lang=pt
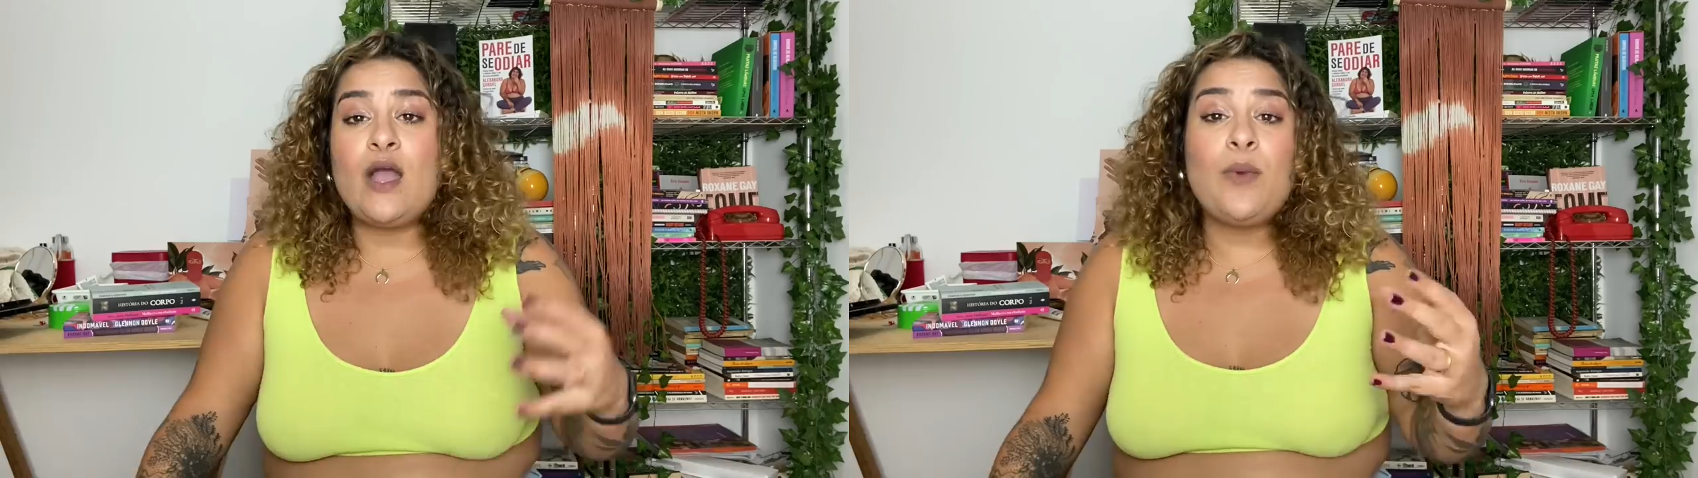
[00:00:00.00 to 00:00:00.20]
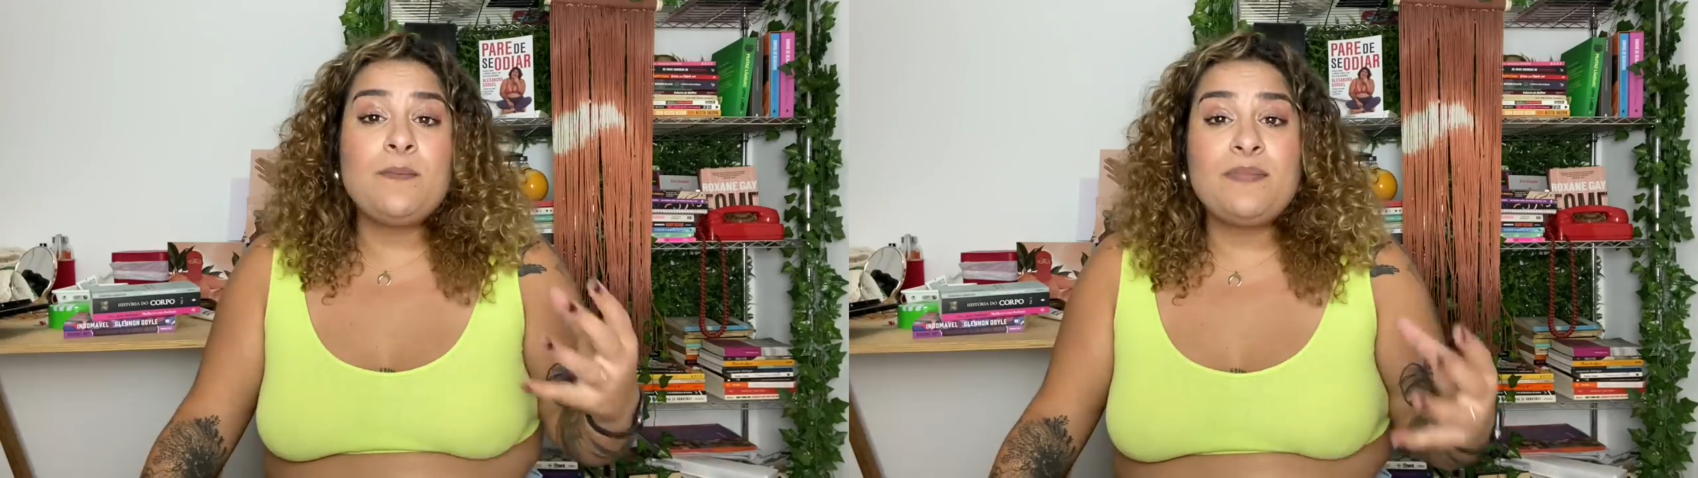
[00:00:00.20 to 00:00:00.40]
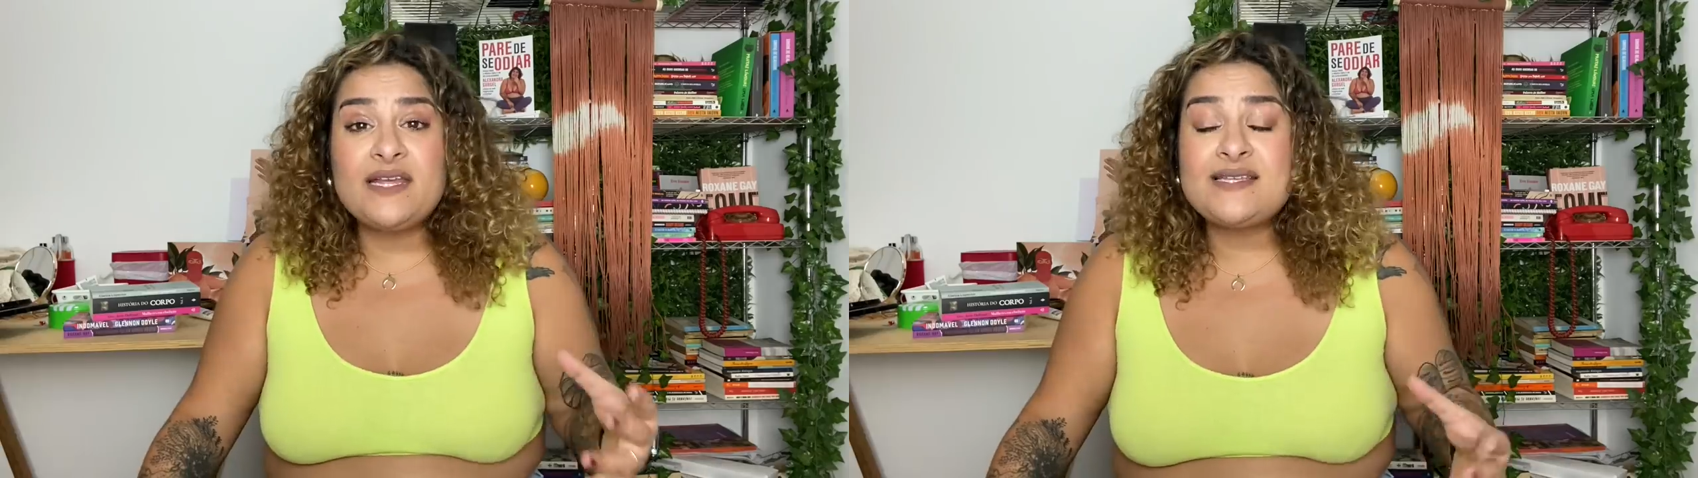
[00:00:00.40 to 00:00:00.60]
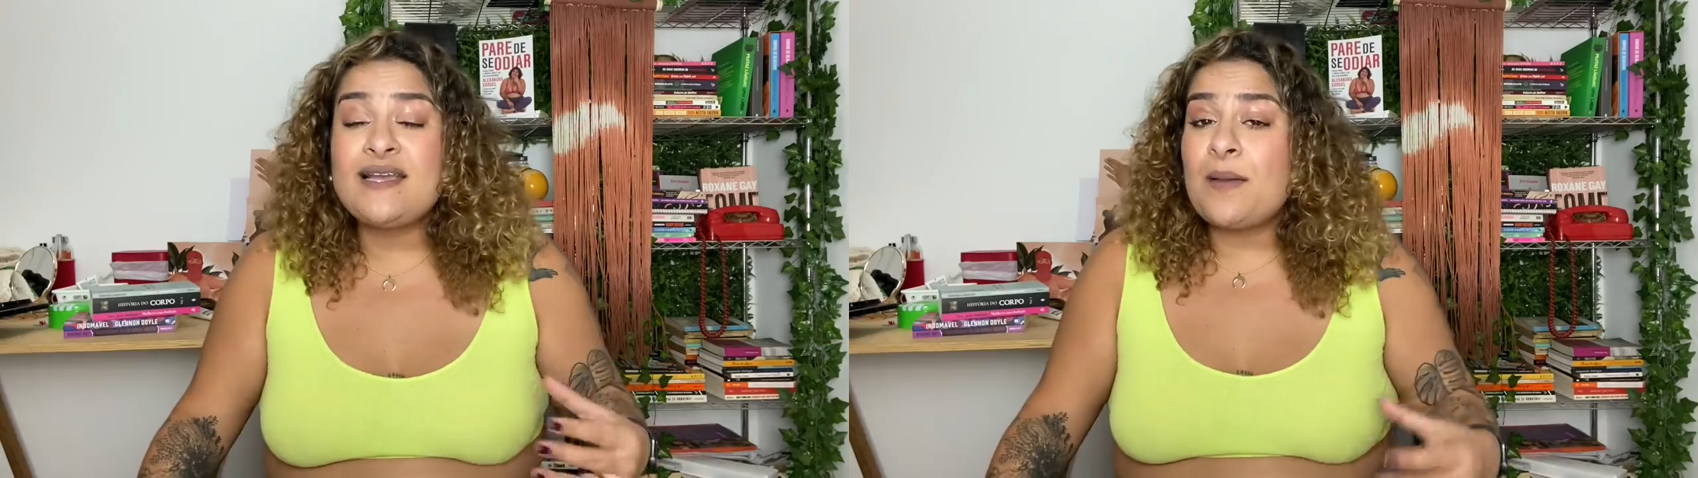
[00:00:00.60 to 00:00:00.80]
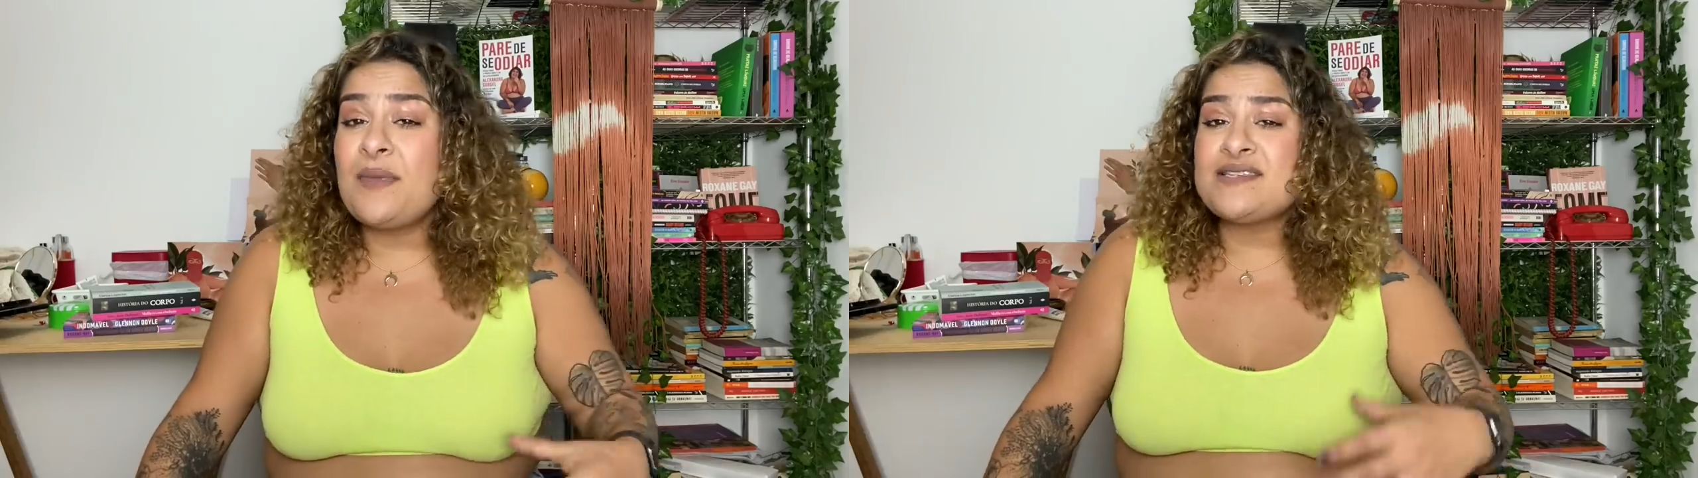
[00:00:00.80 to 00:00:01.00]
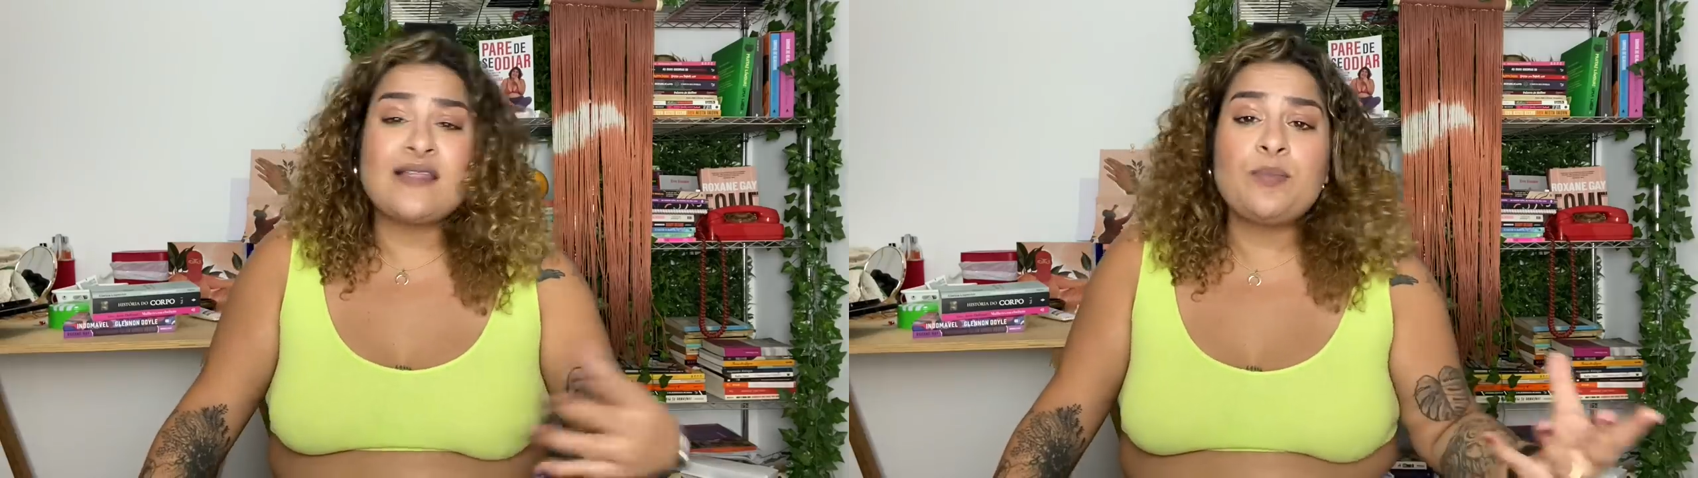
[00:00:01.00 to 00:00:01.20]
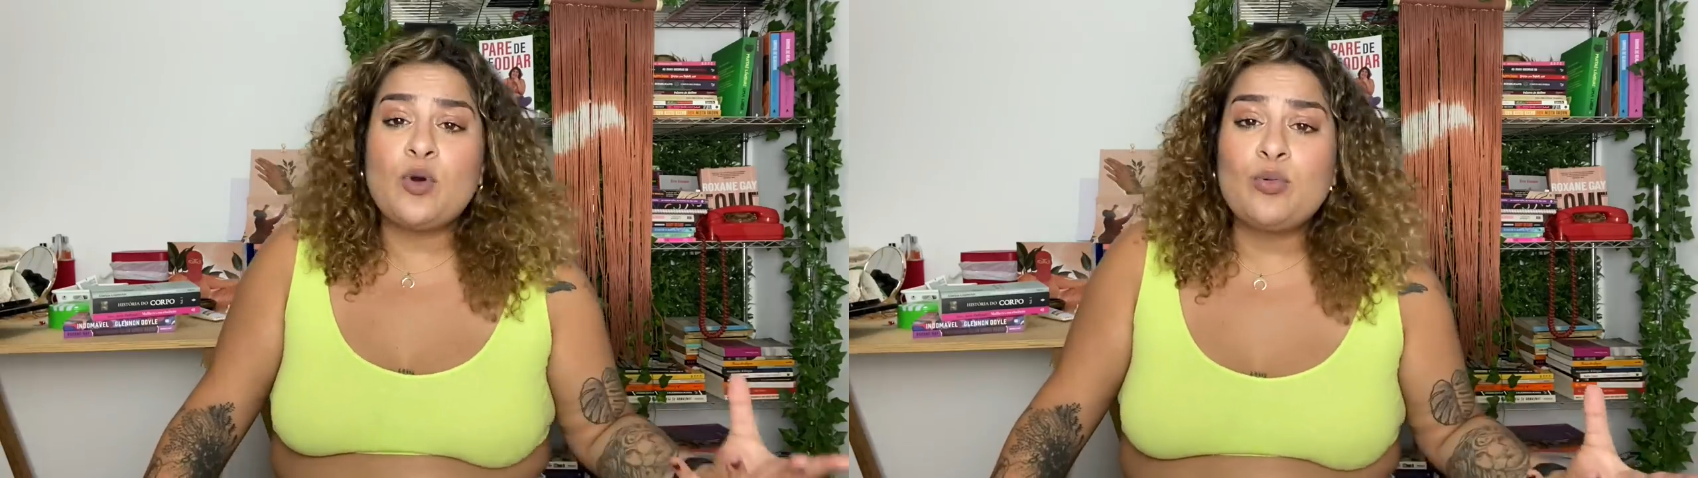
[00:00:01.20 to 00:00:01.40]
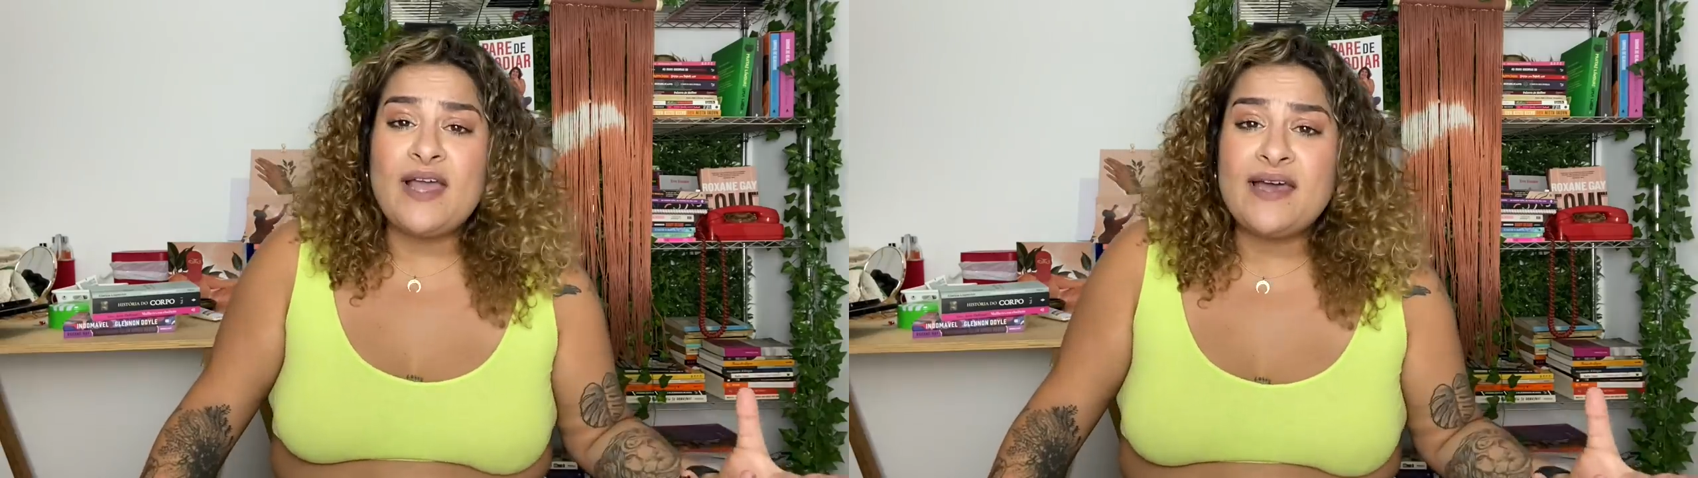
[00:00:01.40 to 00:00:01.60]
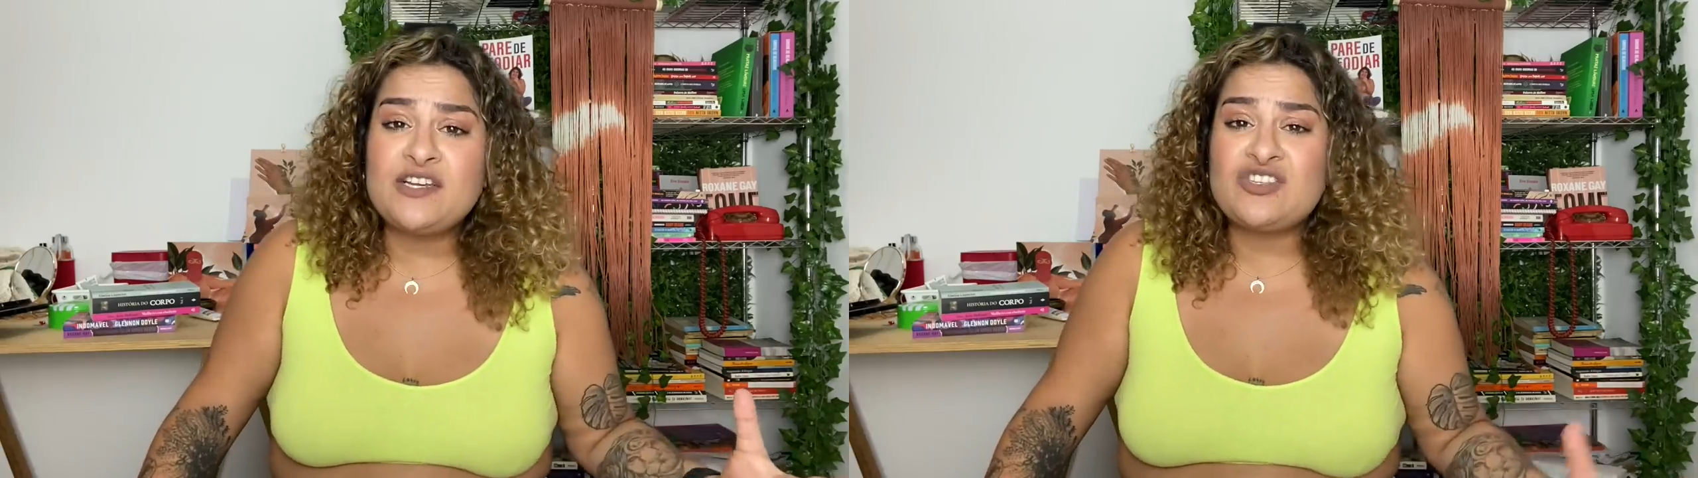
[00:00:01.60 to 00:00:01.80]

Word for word: É uma empresa encabeçada por mulheres,